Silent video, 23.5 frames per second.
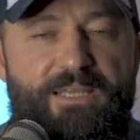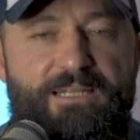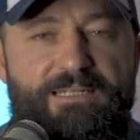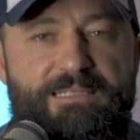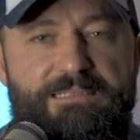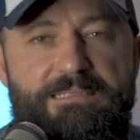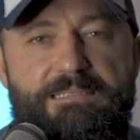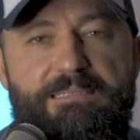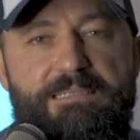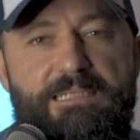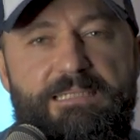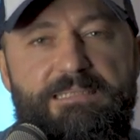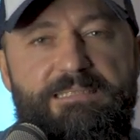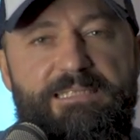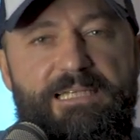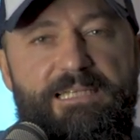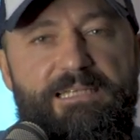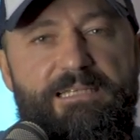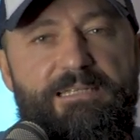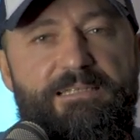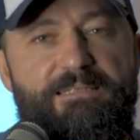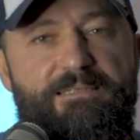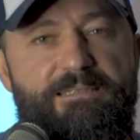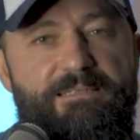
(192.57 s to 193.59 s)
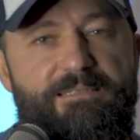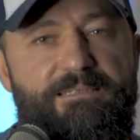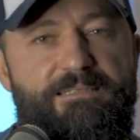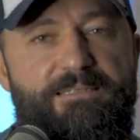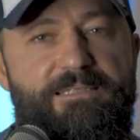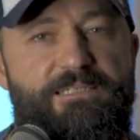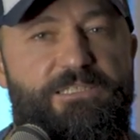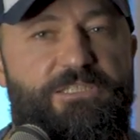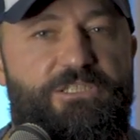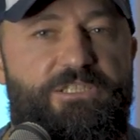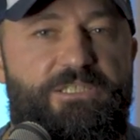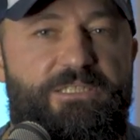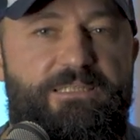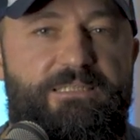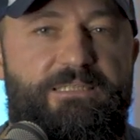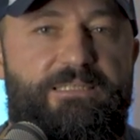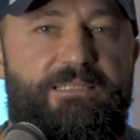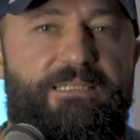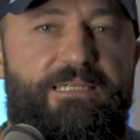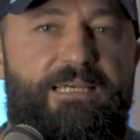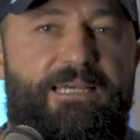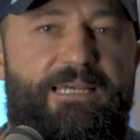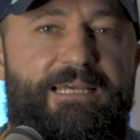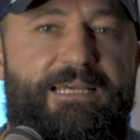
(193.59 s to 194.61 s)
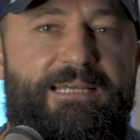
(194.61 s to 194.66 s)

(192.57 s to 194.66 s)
Das ist tatsächlich die Geschichte,